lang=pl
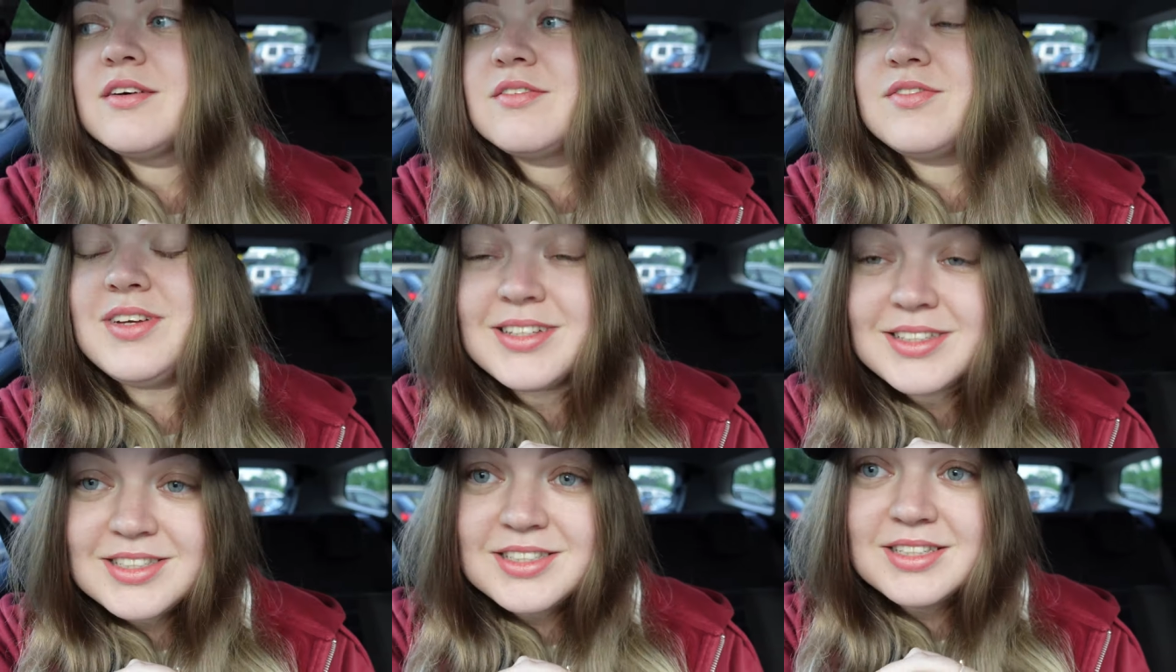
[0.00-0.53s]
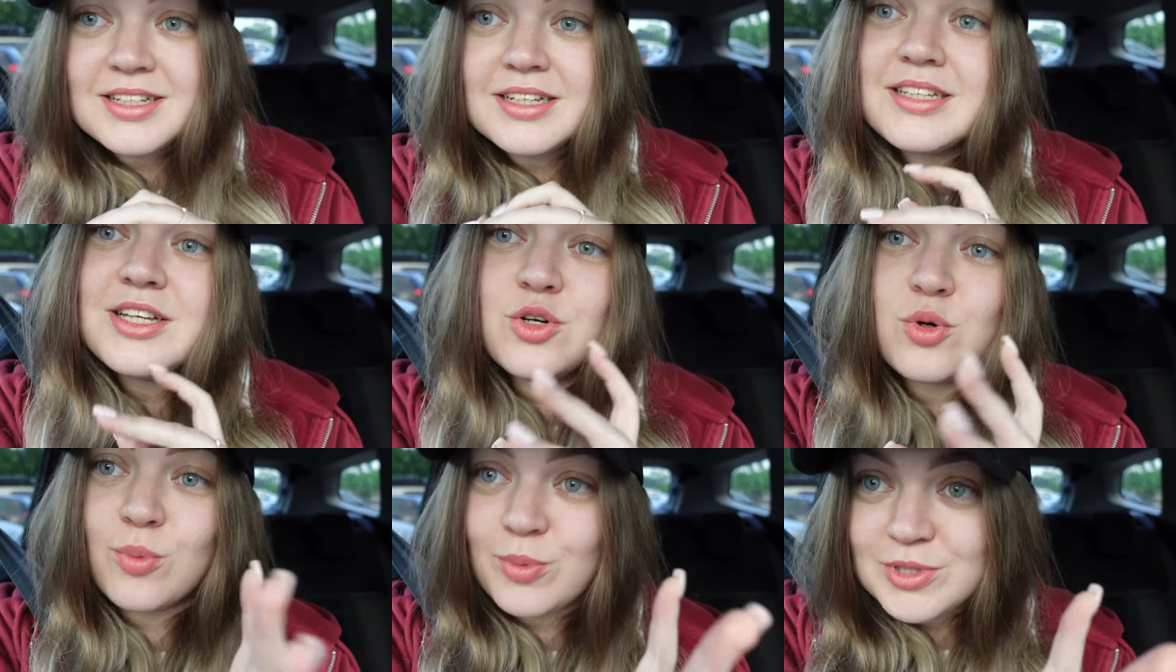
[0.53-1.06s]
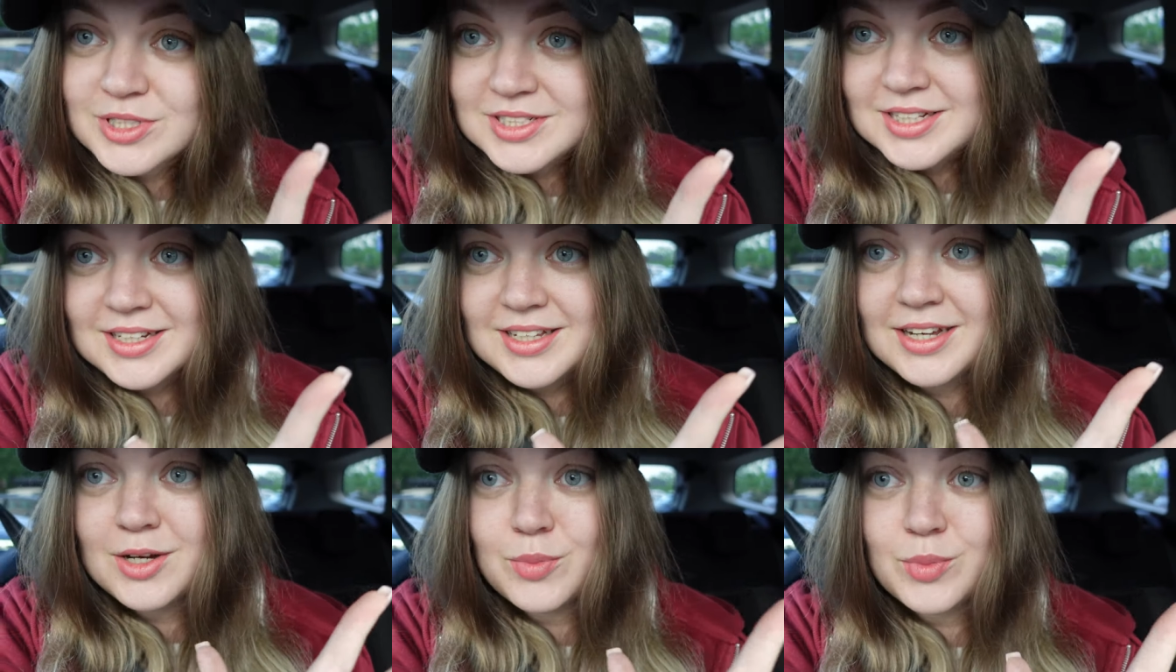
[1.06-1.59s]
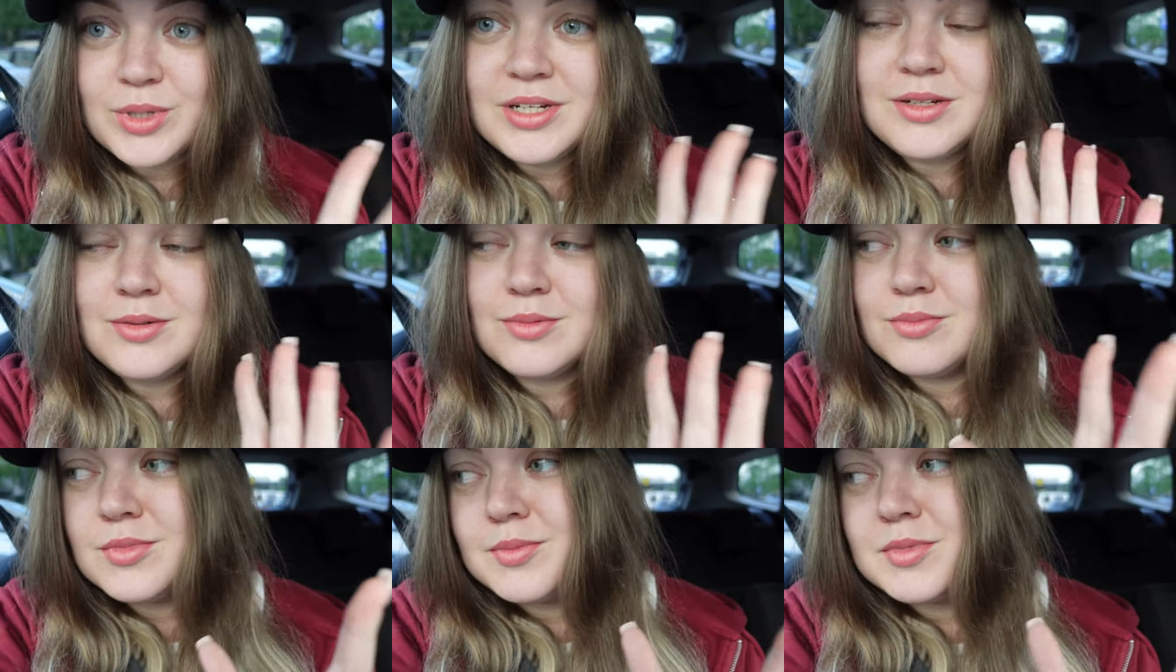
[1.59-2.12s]
Więc nie róbcie tak jak
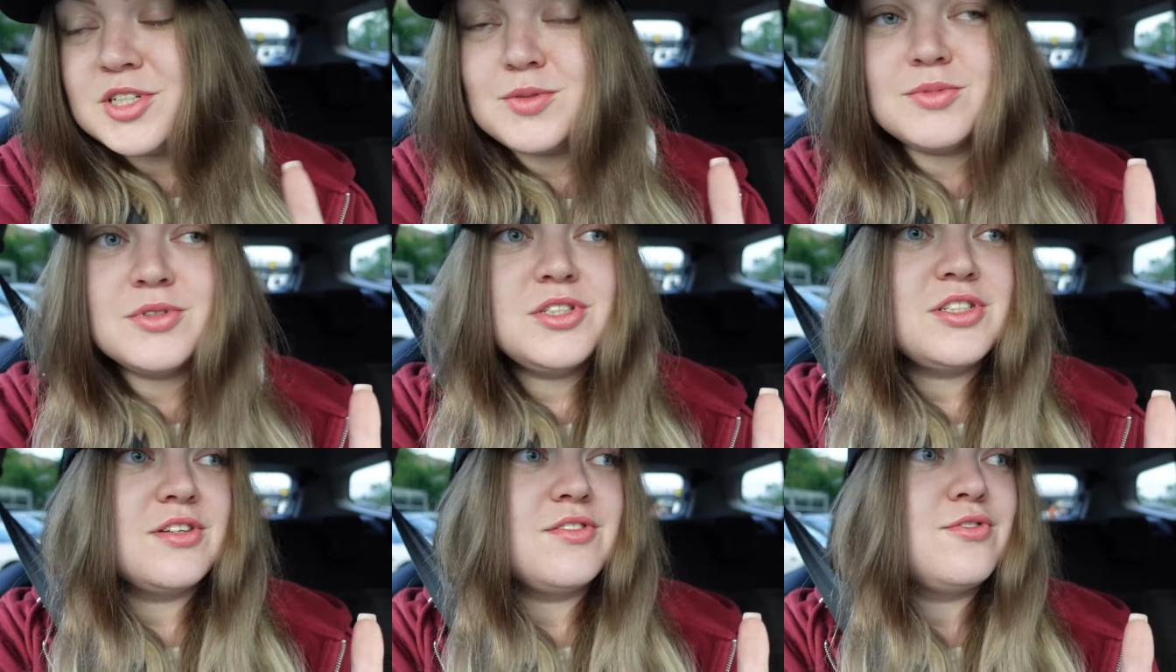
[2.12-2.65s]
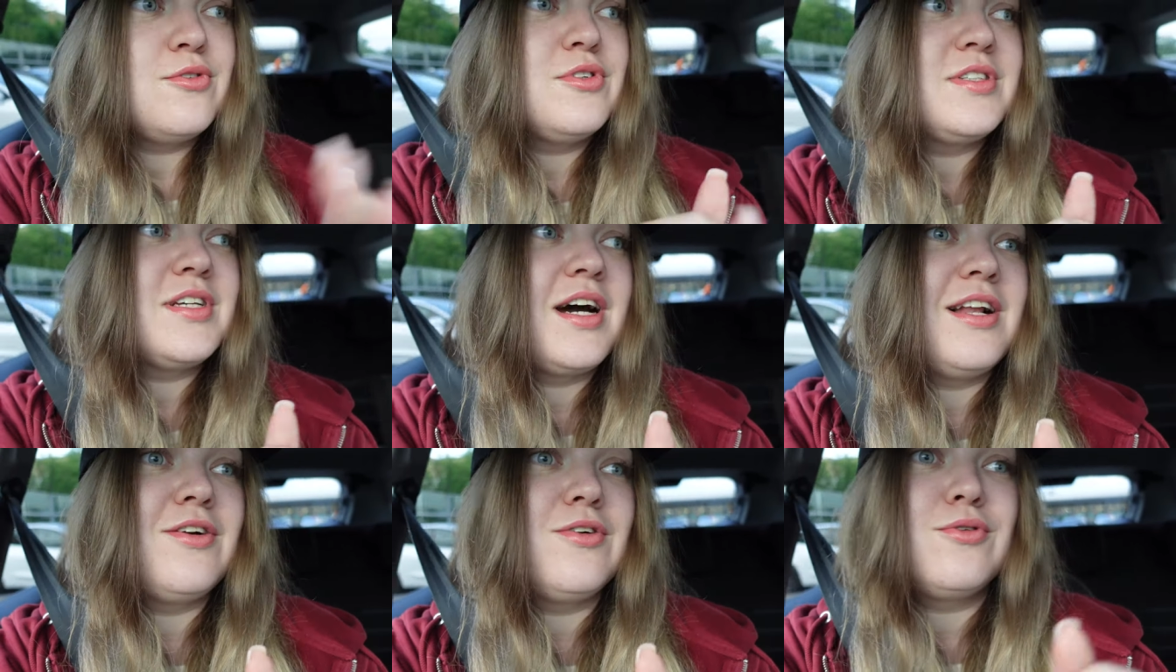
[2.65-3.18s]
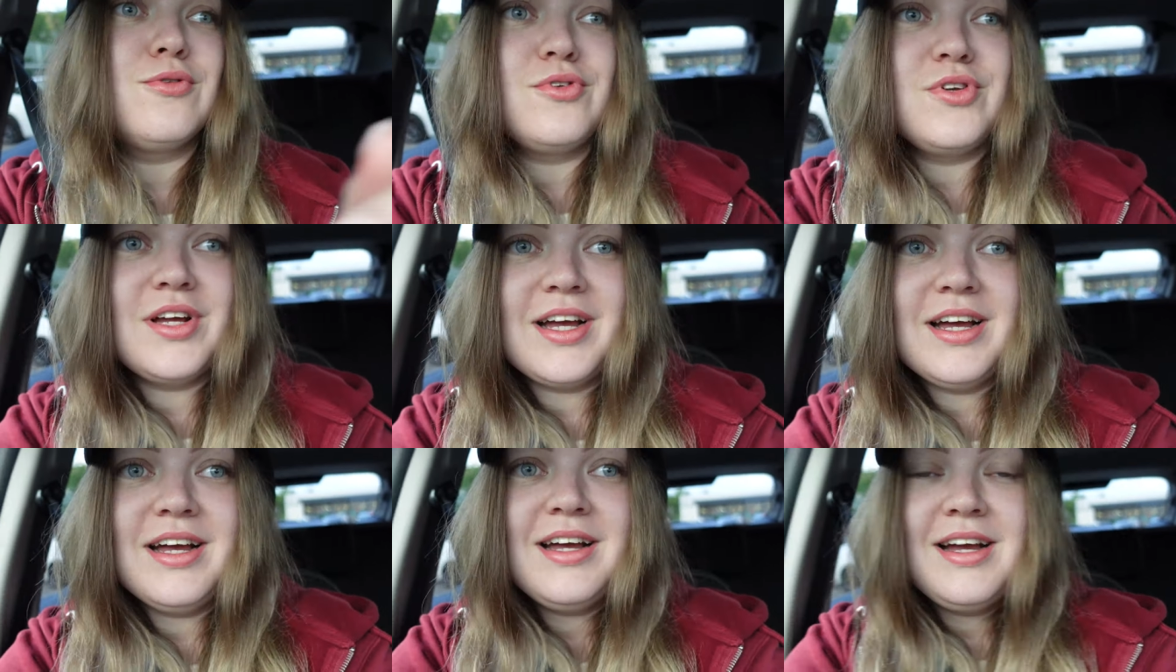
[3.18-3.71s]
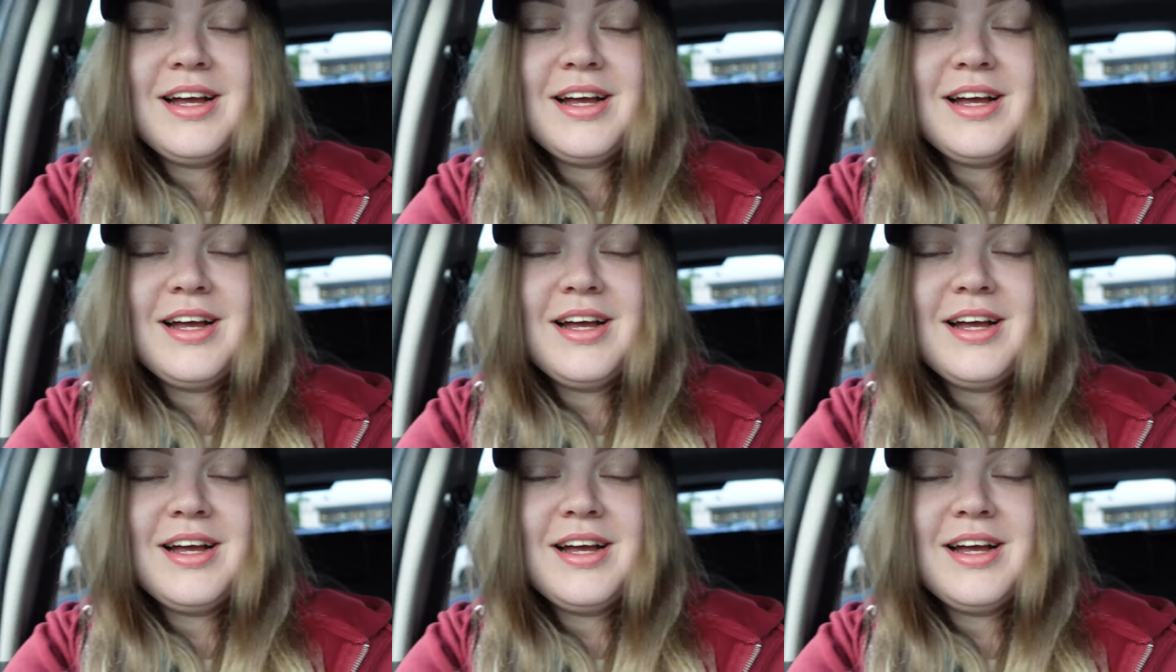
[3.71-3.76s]
my. My mieliśmy dzisiaj fuksa, ale ogólnie